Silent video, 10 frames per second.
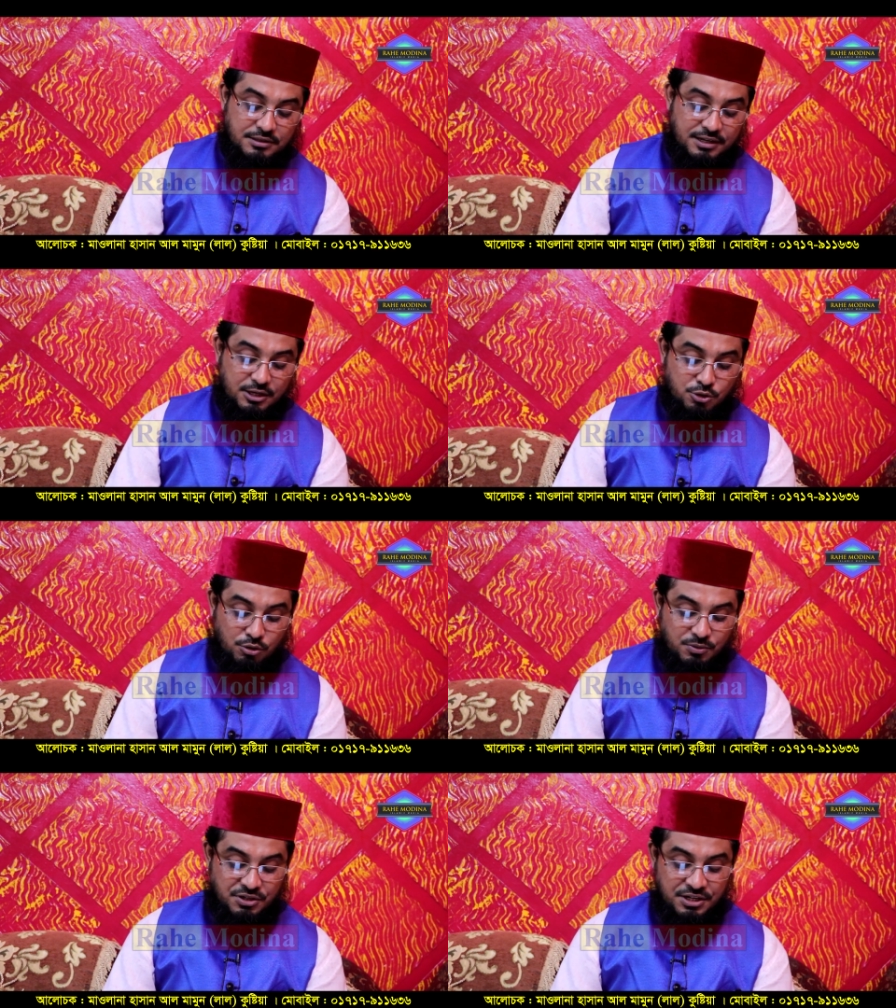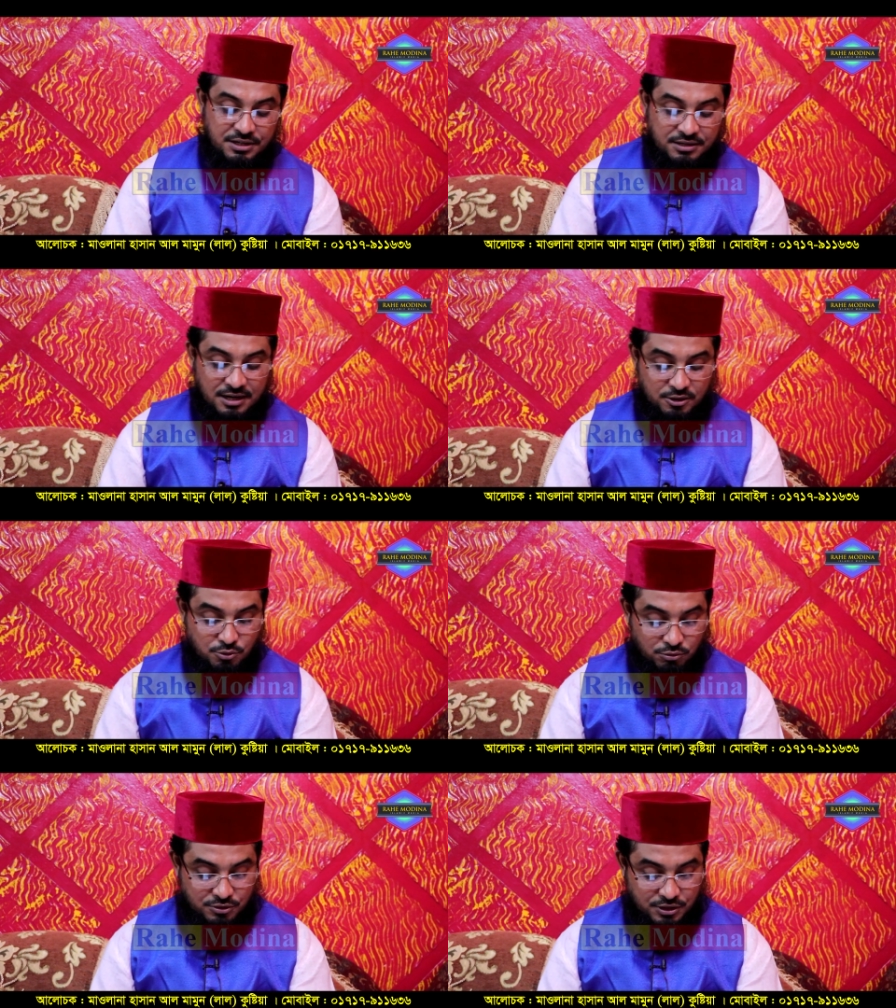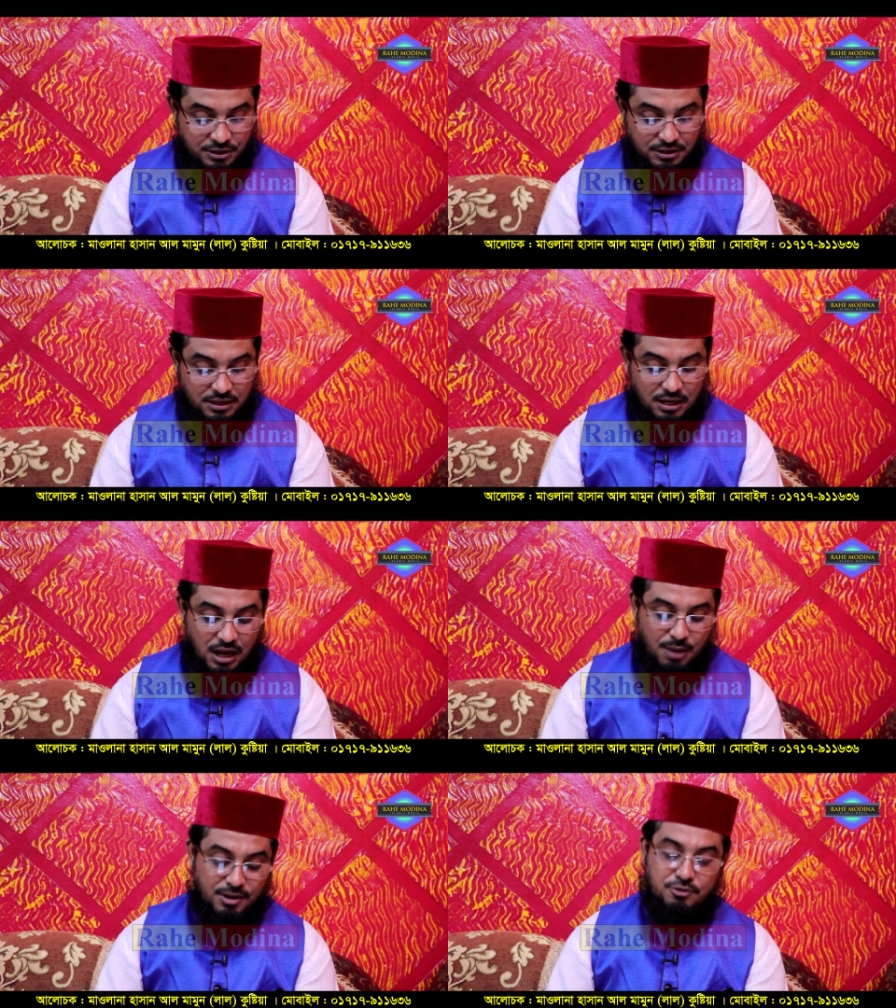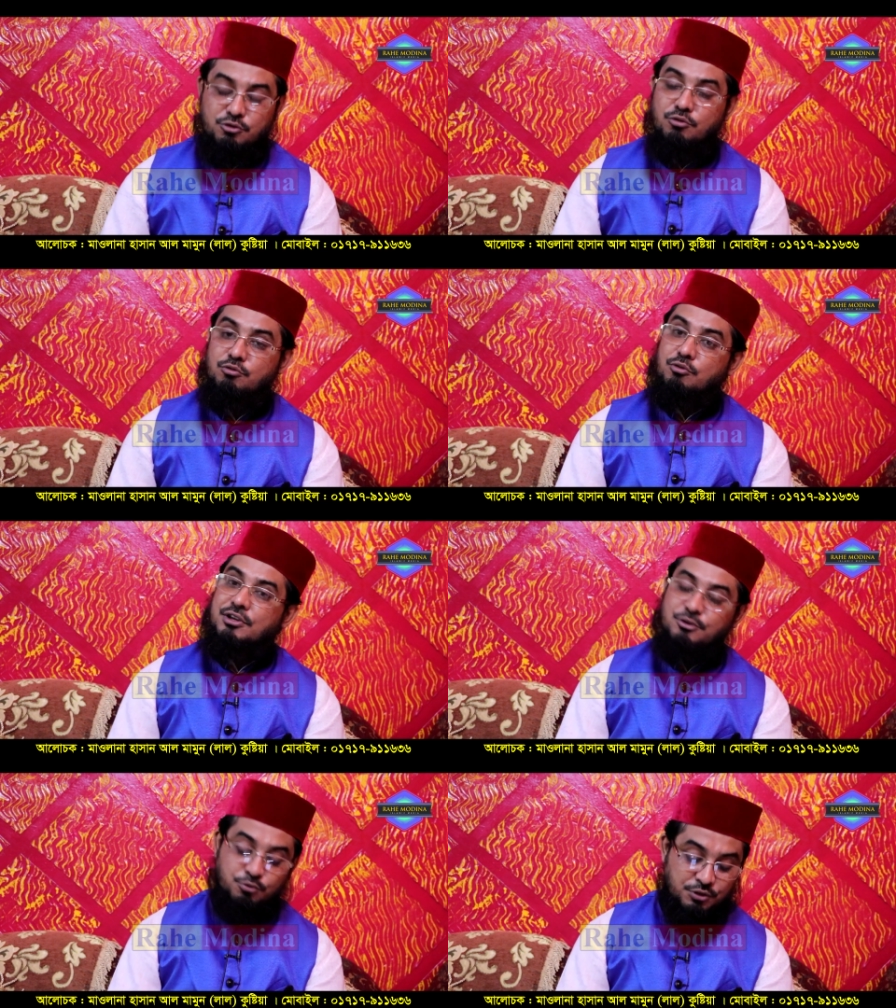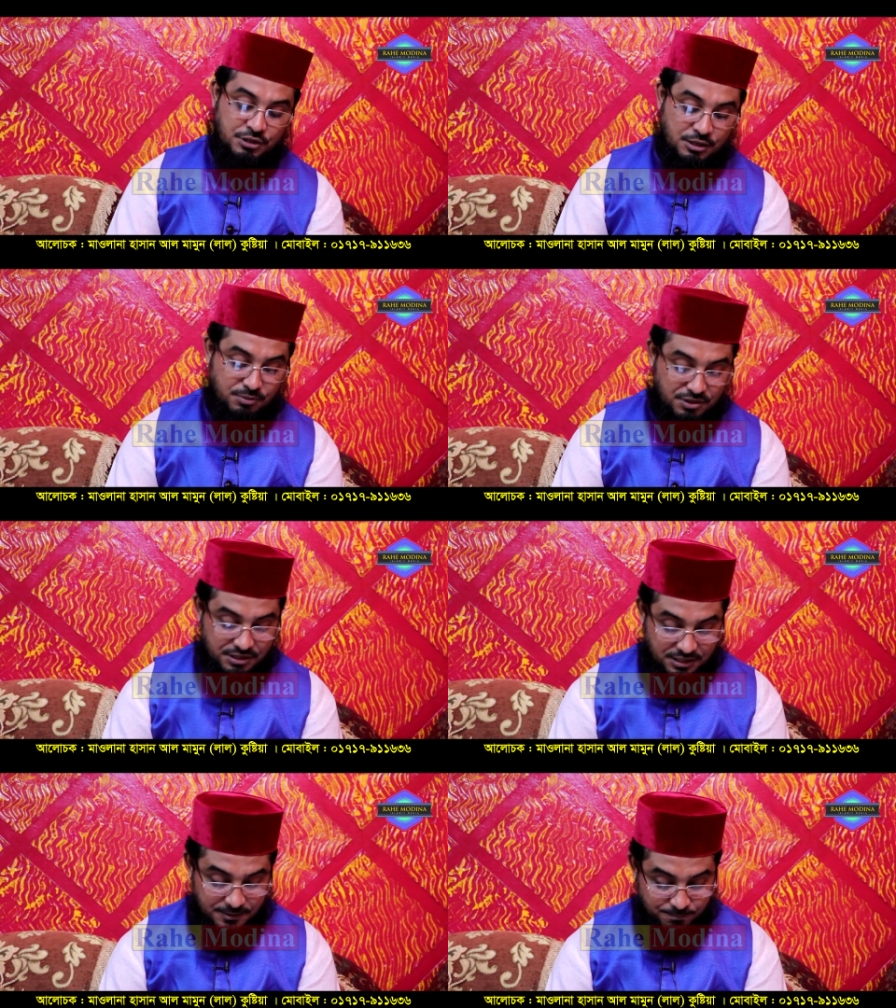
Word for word: দেখি সবই ঠিকঠাক চলছে আমার জন্য কিছুই থেমে নেই